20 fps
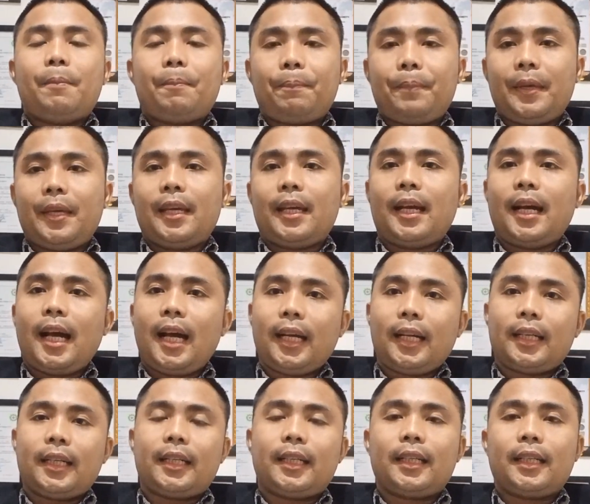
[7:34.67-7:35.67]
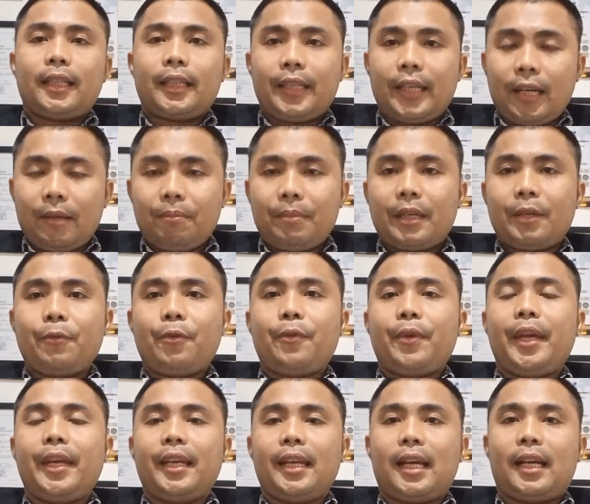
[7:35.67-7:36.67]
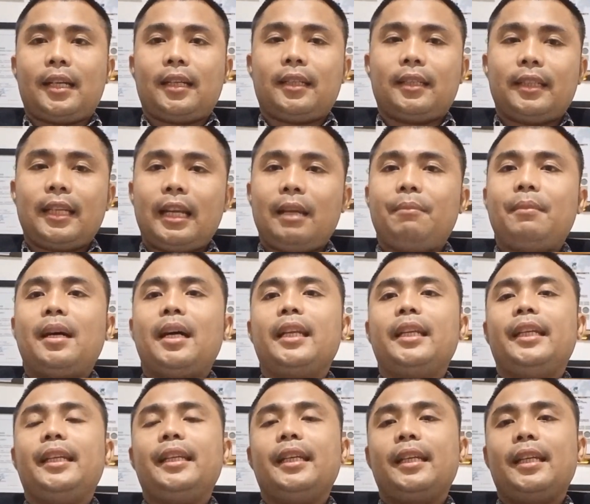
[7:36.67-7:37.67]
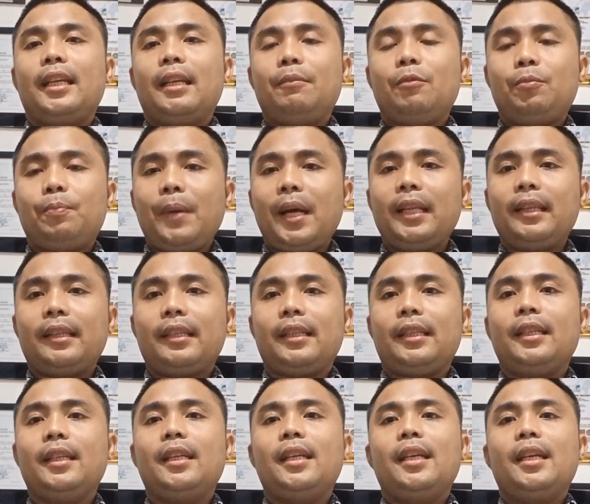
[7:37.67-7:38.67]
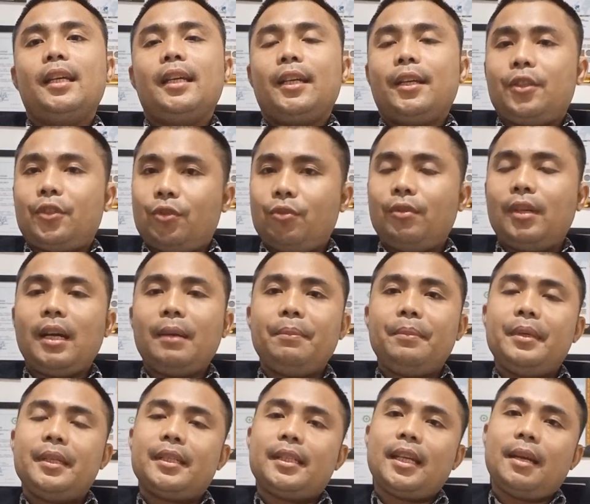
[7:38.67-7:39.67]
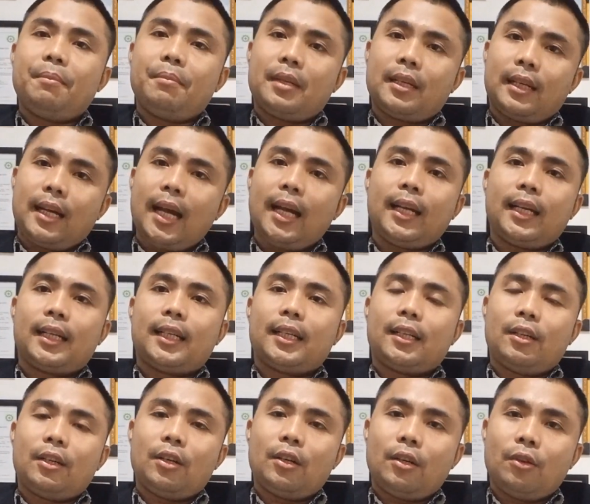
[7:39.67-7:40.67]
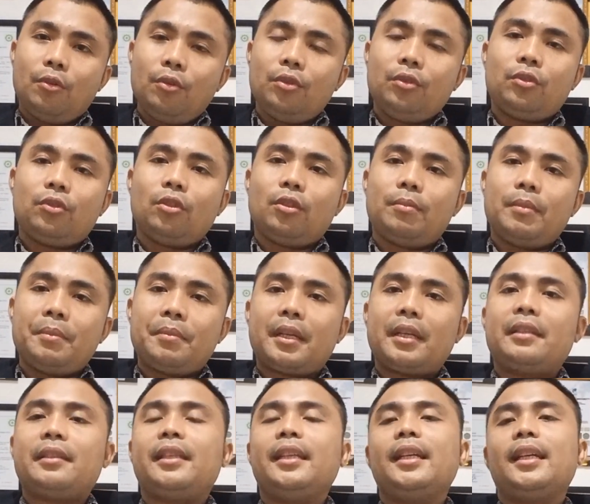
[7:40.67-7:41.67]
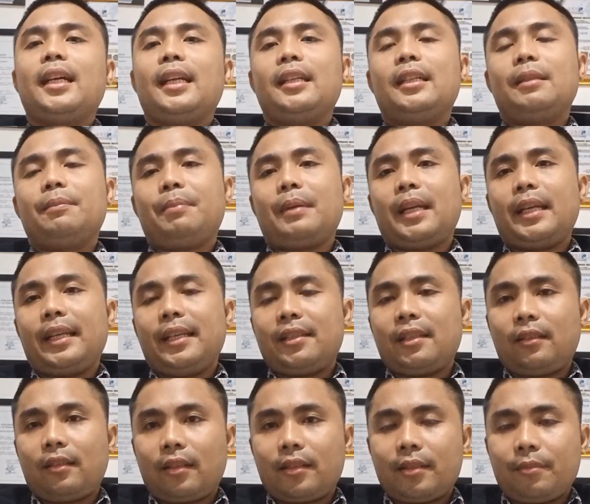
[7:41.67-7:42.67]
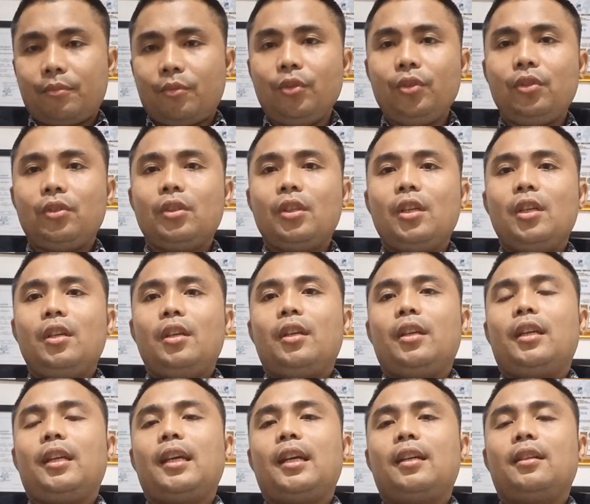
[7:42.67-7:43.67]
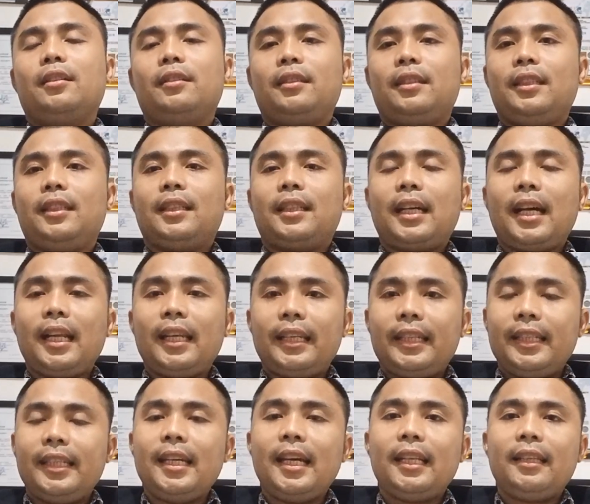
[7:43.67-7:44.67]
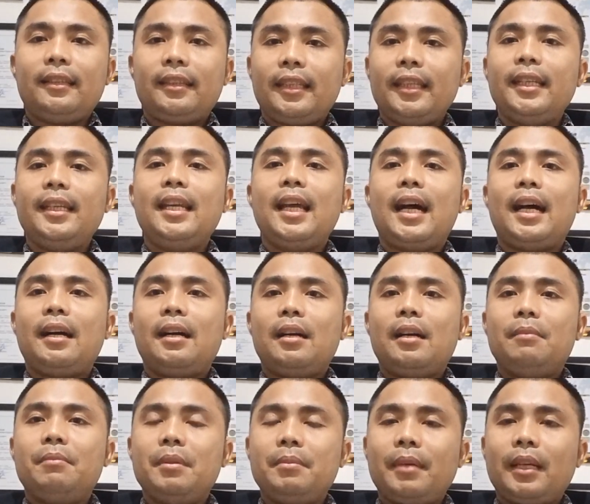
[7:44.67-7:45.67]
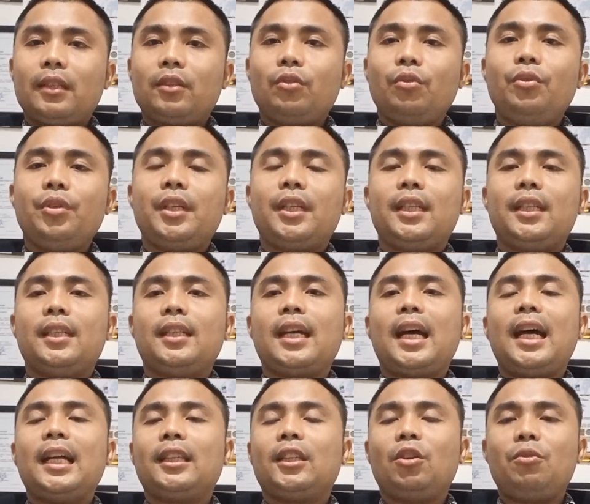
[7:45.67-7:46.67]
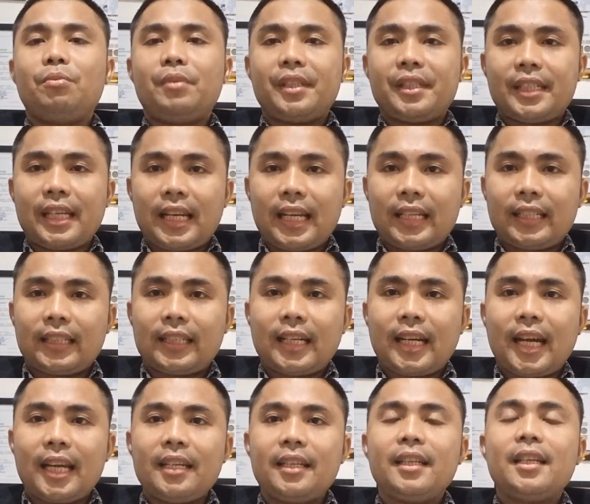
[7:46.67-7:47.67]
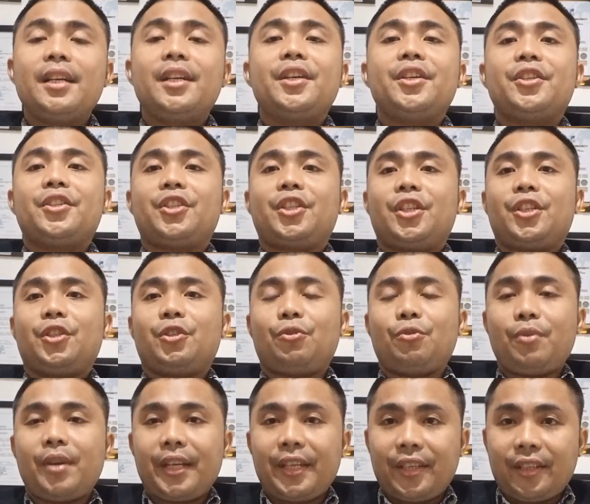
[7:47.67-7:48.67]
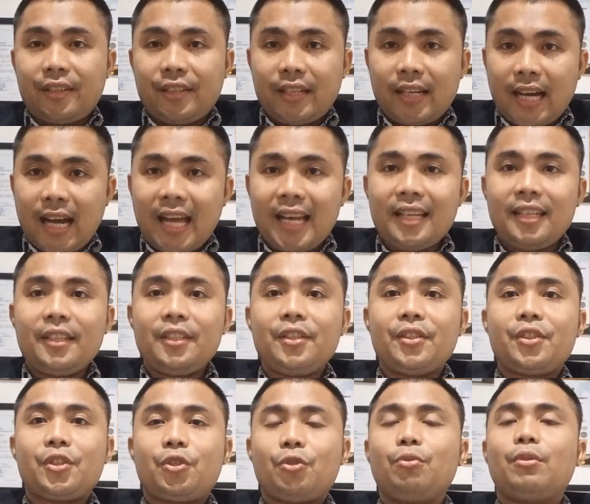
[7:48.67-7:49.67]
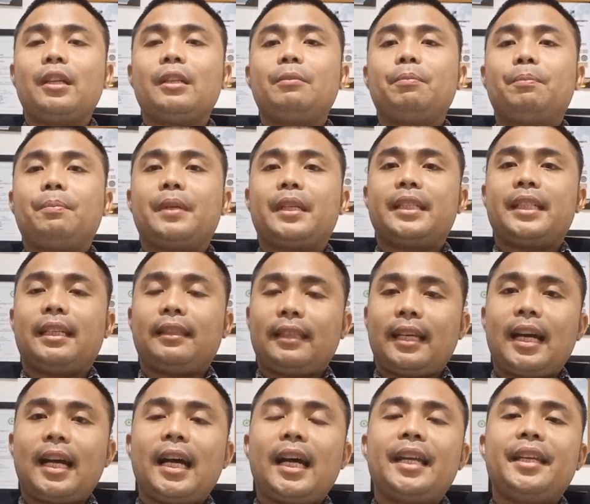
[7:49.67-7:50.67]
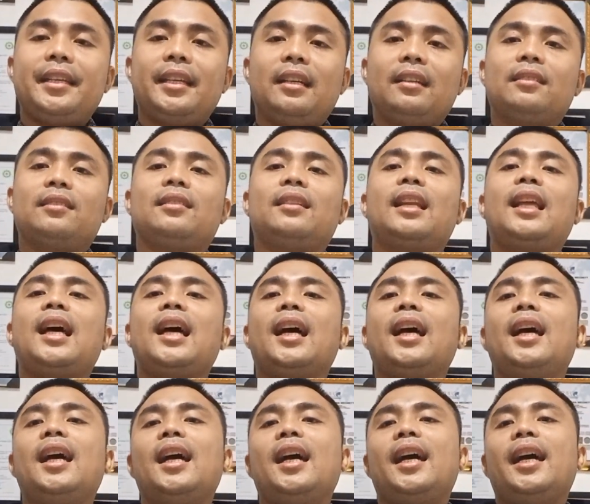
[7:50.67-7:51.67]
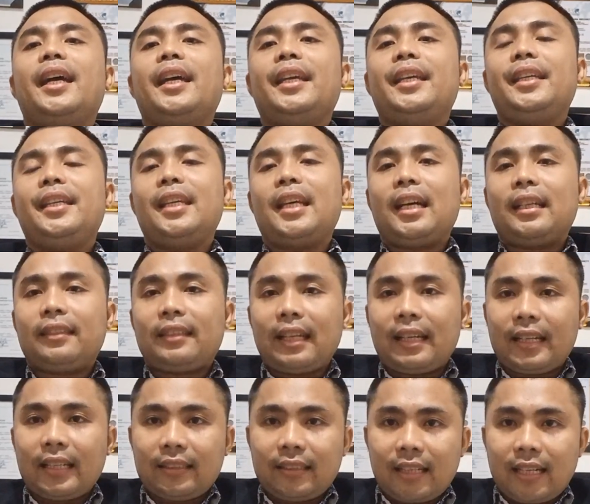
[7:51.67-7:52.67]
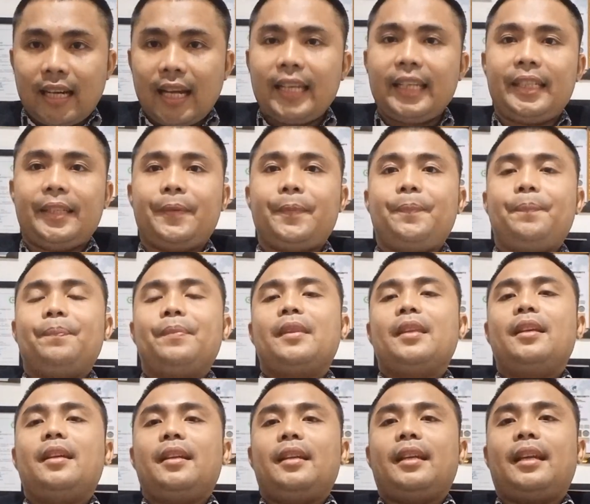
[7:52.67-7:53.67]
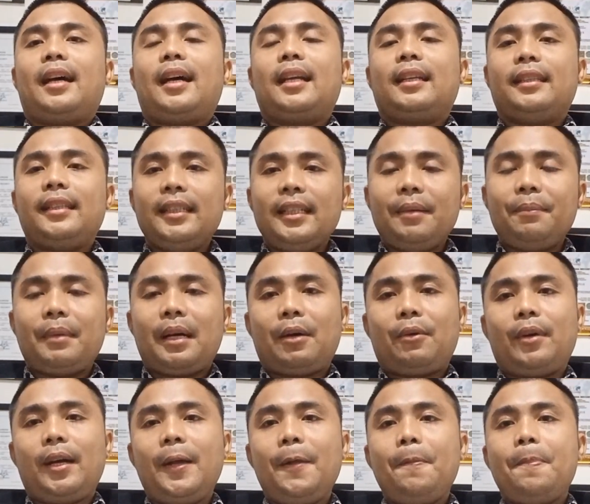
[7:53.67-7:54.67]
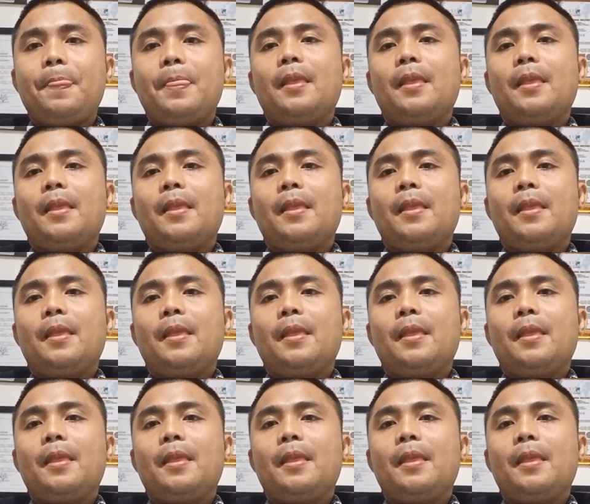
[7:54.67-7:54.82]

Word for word: pihak yang berwenang dalam hal ini adalah bupati juga bisa berhak untuk memberhentikan kepala desa tersebut ya ketika dia tidak mematuhi atau menjalankan sesuai dengan surat pernyataan yang telah ia tanda tangani. Nah, artinya bahwa